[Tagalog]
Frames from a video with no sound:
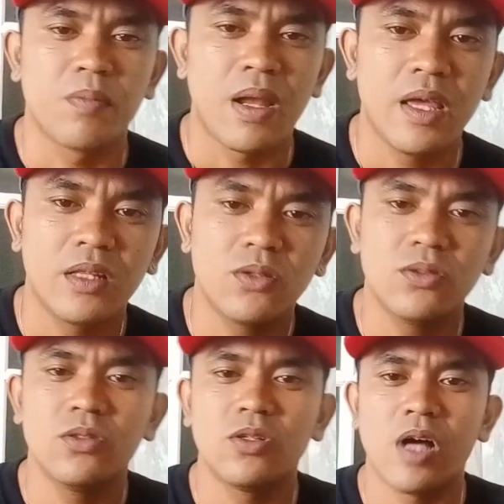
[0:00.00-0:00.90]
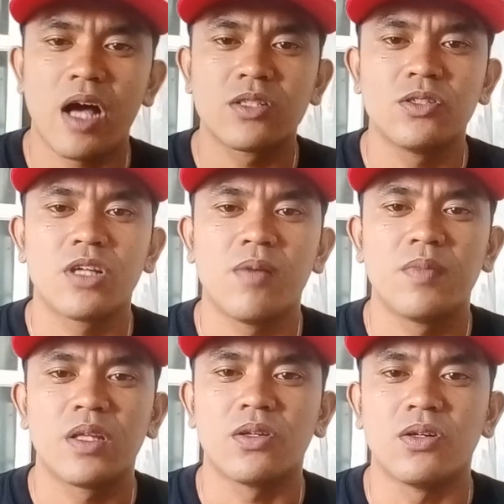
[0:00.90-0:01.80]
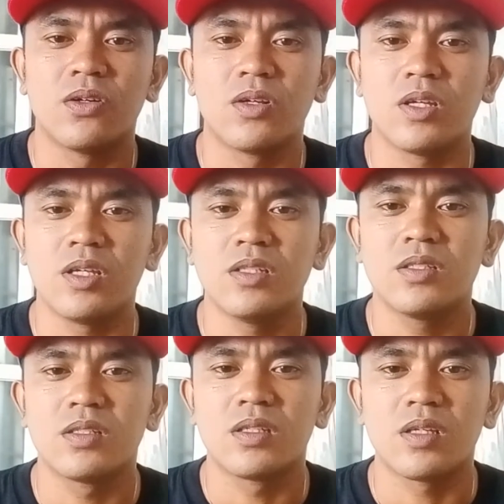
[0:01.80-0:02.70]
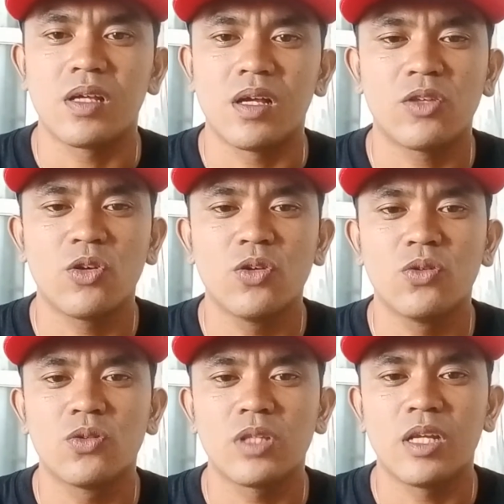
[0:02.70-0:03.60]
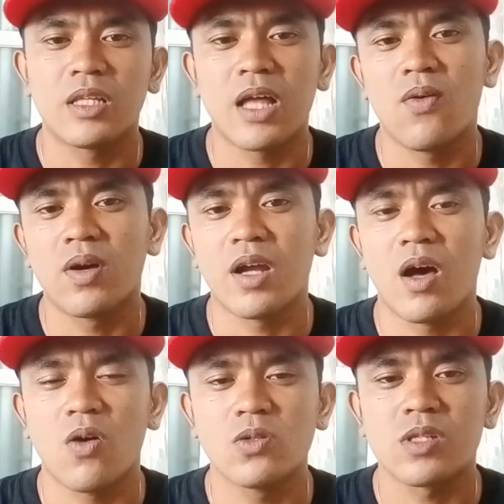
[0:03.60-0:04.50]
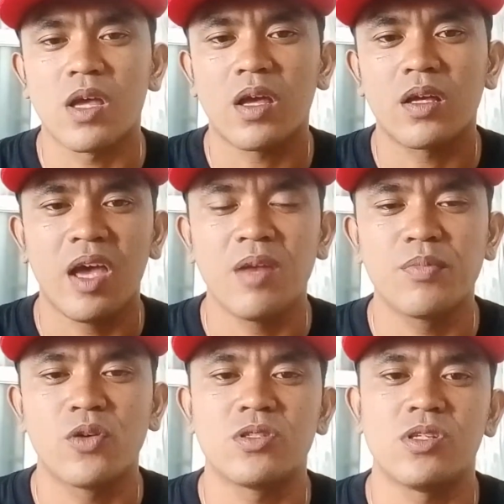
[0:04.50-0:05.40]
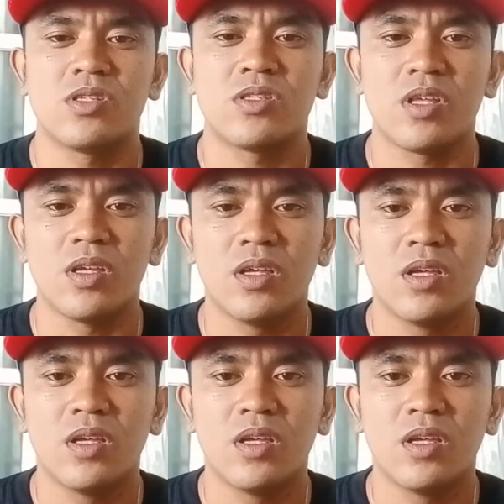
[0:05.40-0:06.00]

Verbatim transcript: Bali itong action cam na to is ito yung tinatawag na OSEC N460.